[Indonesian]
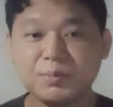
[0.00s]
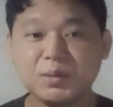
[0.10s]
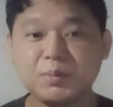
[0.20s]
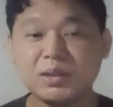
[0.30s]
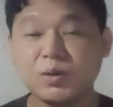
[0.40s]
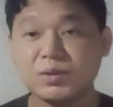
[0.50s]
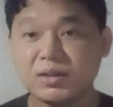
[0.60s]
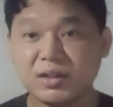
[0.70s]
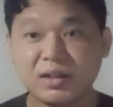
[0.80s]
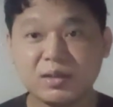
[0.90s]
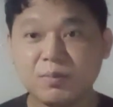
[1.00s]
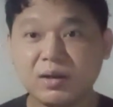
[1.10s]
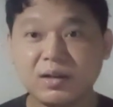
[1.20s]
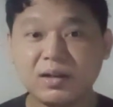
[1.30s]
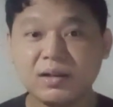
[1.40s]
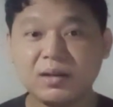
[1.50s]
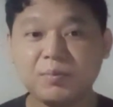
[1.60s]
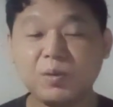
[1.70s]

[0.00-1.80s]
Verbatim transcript: teman-teman tahu sendiri sebagai